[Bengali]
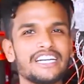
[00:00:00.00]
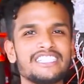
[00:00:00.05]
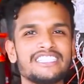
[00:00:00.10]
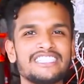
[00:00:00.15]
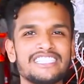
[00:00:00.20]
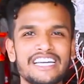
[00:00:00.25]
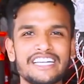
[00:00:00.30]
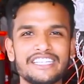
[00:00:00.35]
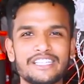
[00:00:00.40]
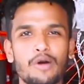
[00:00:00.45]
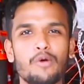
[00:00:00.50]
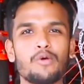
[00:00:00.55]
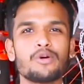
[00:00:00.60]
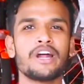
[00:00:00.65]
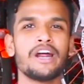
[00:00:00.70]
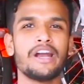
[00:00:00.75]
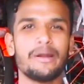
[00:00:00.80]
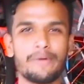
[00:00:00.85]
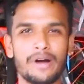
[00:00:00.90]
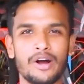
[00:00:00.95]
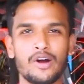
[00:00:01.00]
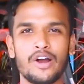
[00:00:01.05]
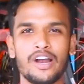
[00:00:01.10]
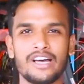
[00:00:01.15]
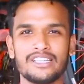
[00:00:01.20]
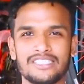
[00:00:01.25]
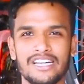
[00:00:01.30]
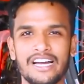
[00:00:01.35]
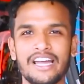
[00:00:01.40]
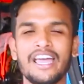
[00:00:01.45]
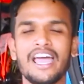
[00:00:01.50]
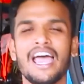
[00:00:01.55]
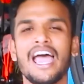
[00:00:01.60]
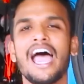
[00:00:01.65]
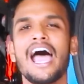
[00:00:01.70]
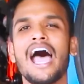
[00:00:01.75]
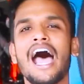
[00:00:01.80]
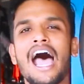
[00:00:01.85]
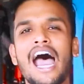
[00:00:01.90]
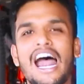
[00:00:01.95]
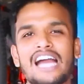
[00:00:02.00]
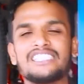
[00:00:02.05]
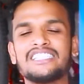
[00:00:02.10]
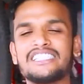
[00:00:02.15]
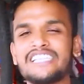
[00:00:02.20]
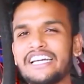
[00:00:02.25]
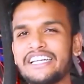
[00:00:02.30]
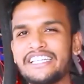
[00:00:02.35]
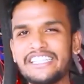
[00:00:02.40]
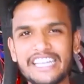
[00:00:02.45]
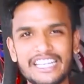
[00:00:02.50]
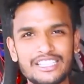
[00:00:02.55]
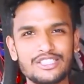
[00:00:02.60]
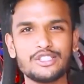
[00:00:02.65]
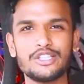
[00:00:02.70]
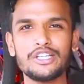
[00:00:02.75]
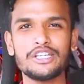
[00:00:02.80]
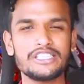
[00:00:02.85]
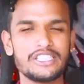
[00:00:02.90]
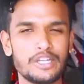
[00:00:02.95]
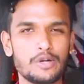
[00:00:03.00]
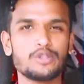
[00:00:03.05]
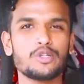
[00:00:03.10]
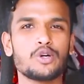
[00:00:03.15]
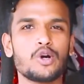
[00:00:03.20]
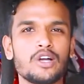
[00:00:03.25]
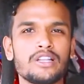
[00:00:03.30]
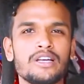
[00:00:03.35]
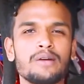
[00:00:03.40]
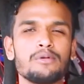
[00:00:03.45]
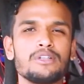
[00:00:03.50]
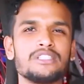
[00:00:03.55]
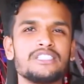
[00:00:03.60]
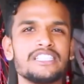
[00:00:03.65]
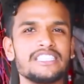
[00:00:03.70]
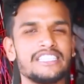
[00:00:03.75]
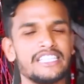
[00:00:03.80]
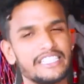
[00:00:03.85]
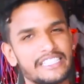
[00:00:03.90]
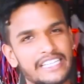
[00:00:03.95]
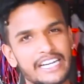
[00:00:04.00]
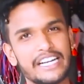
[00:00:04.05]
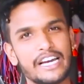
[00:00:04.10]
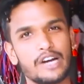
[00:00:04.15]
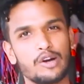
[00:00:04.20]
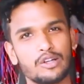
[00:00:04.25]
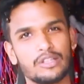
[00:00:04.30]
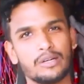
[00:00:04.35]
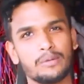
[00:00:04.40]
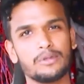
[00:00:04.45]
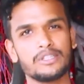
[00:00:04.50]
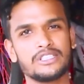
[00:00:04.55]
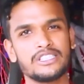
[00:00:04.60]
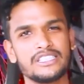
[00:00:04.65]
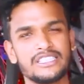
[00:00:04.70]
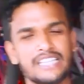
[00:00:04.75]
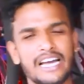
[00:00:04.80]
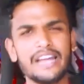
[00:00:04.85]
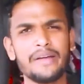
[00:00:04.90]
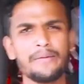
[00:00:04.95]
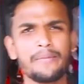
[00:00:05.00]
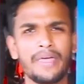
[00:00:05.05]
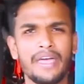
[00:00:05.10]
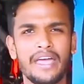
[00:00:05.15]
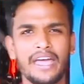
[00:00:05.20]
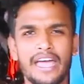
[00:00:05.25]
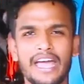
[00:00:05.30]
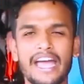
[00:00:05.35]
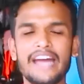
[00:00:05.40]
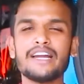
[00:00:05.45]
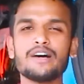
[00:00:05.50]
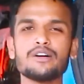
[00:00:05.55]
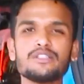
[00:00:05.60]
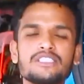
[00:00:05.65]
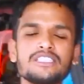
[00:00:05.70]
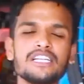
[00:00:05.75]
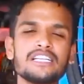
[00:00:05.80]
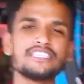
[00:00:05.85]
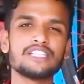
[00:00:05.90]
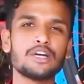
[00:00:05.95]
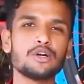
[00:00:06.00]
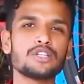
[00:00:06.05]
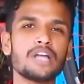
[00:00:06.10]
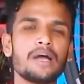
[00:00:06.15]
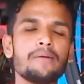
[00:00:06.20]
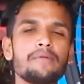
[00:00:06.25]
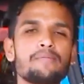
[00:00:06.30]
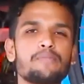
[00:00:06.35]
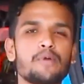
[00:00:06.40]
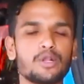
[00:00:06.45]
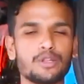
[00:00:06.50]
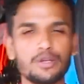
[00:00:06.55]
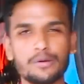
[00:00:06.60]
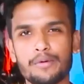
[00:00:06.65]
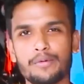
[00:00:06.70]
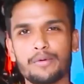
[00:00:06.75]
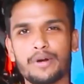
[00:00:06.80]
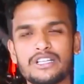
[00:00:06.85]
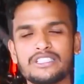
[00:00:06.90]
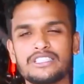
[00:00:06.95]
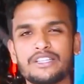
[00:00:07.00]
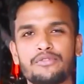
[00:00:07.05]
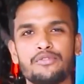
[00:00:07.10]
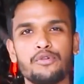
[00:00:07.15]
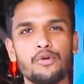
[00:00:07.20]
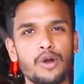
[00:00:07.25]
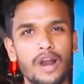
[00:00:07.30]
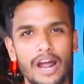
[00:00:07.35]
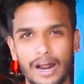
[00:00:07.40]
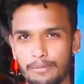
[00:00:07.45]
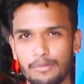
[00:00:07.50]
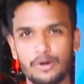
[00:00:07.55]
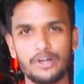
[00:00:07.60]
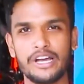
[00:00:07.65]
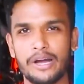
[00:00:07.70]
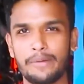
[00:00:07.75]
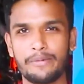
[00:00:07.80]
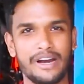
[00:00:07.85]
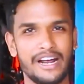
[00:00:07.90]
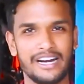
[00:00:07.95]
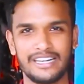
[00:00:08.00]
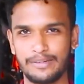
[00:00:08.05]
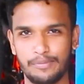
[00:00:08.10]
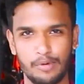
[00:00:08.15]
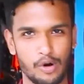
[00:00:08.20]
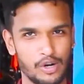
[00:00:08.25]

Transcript: এটার সিটটা ওঠানামা করা যায় আর সিট নিয়ে যদি যেহেতু কথা বলছি সিটটা নিয়ে কথা বলতে চাই এটা হচ্ছে যেহেতু আমি প্রথমে বলেছি ফুল অ্যালমোনিয়ামের একটি